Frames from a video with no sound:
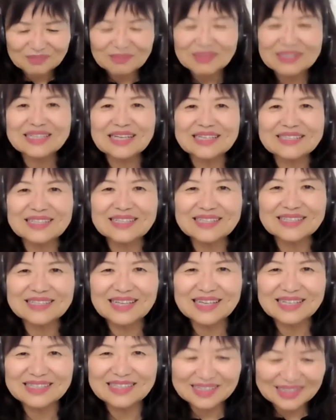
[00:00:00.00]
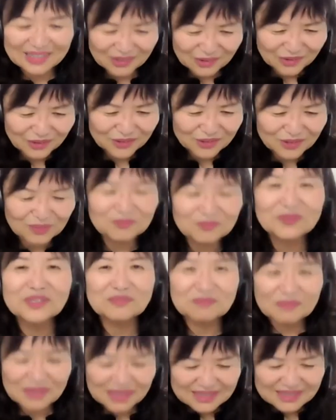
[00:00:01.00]
めさせていただこうと思
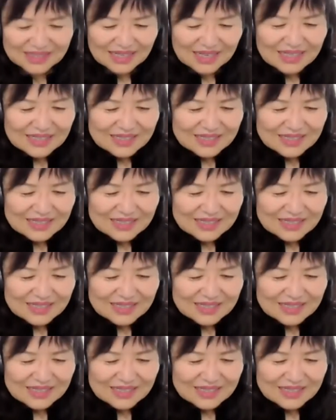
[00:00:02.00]
います。